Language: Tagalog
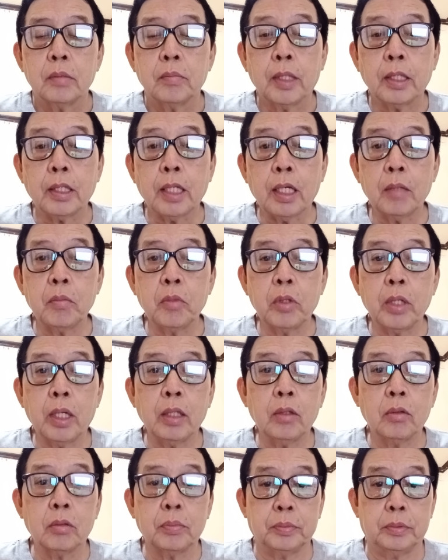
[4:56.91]
Mantakin mo
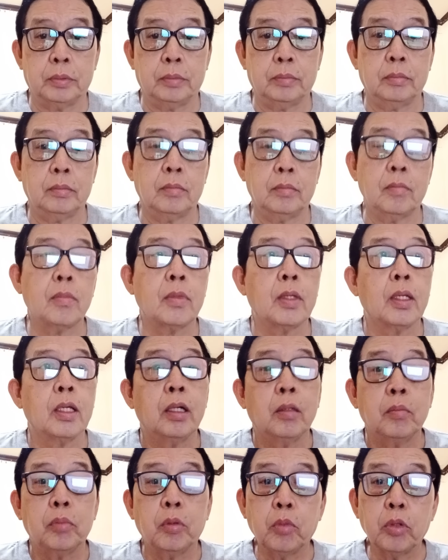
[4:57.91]
yan, no?
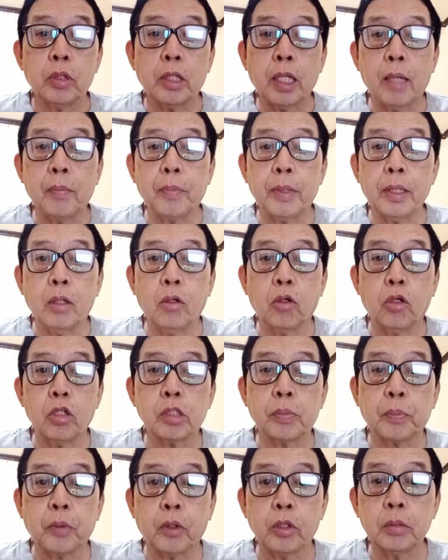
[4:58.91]
Pumunta ka pa na
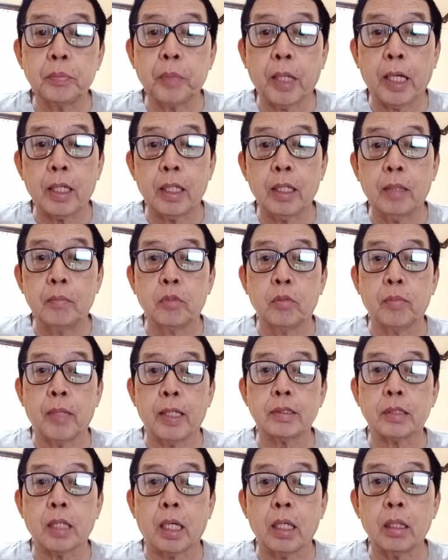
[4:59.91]
Oxford para lang
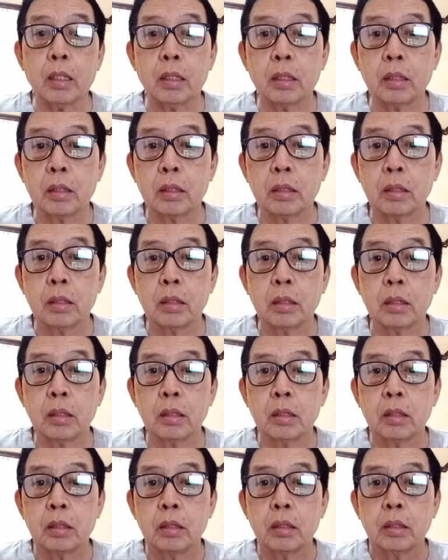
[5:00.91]
bumaksak.
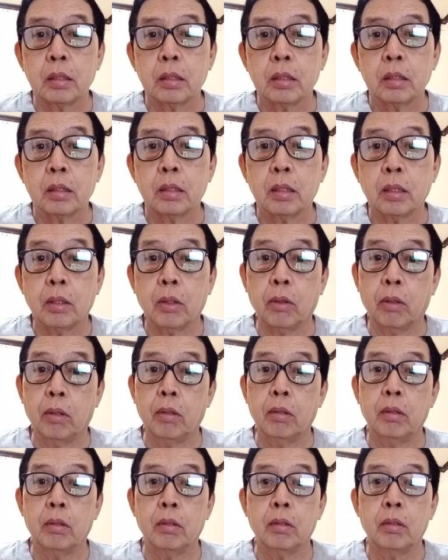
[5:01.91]
Oh,
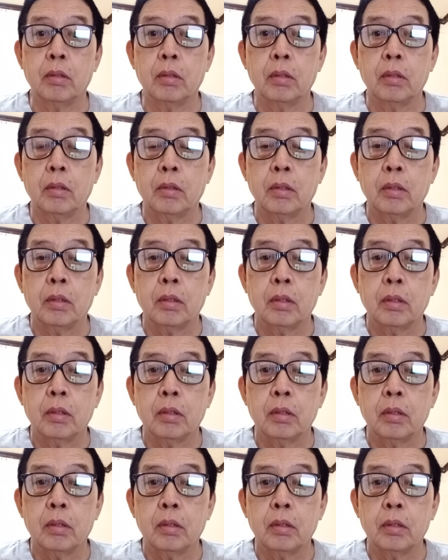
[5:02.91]

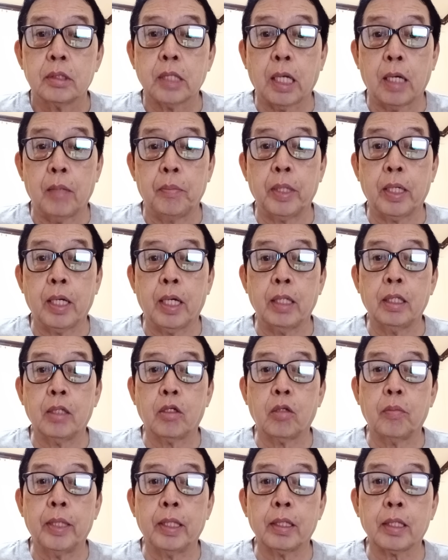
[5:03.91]
sabi nga ni
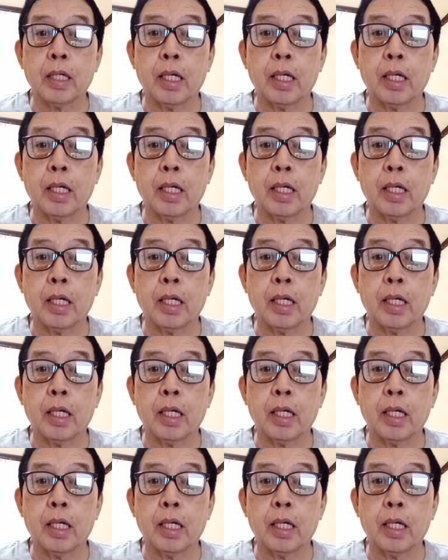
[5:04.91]
Ruben